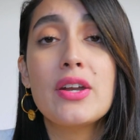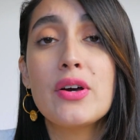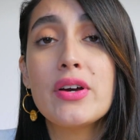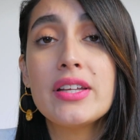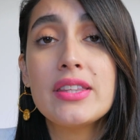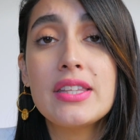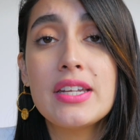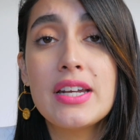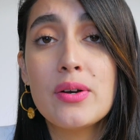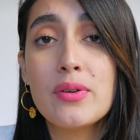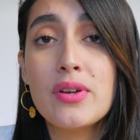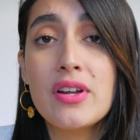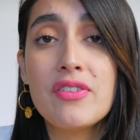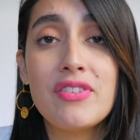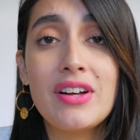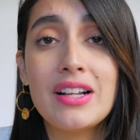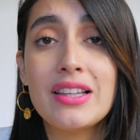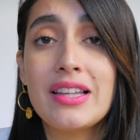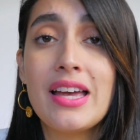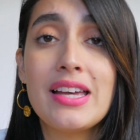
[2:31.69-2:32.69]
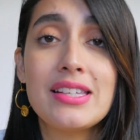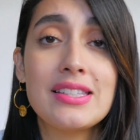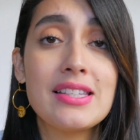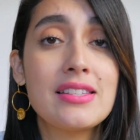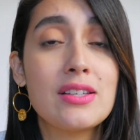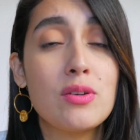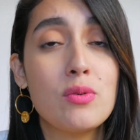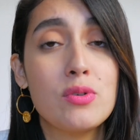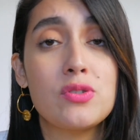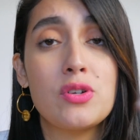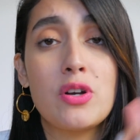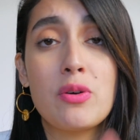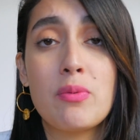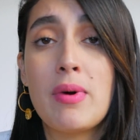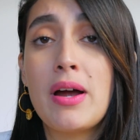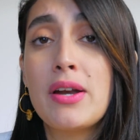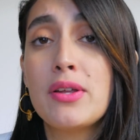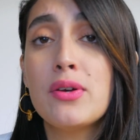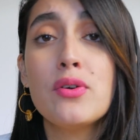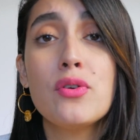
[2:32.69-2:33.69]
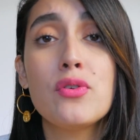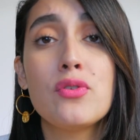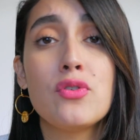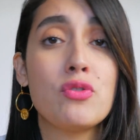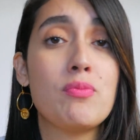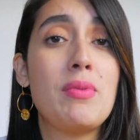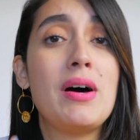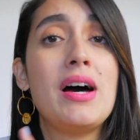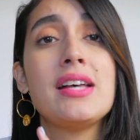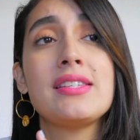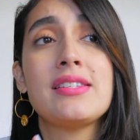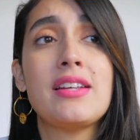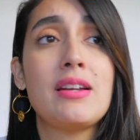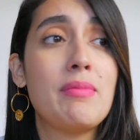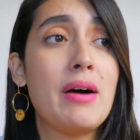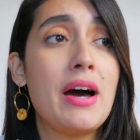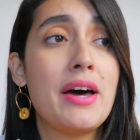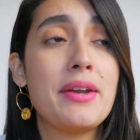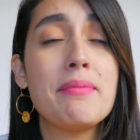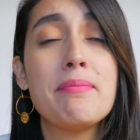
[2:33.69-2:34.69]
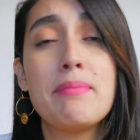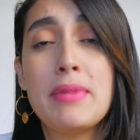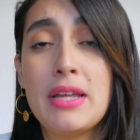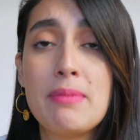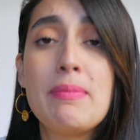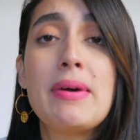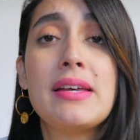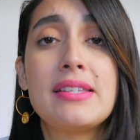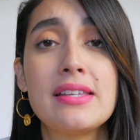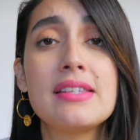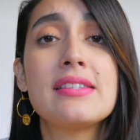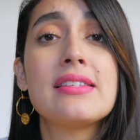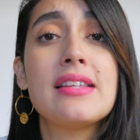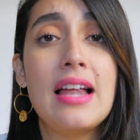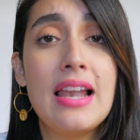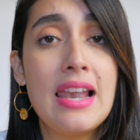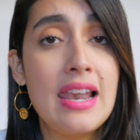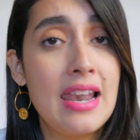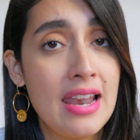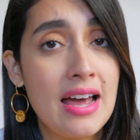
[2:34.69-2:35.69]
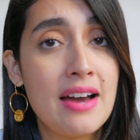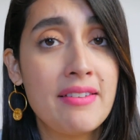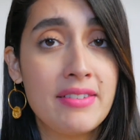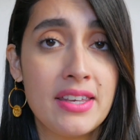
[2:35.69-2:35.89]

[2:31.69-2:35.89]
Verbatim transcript: Creo que tener una falda de estas en nuestro armario nos va a salvar mil veces la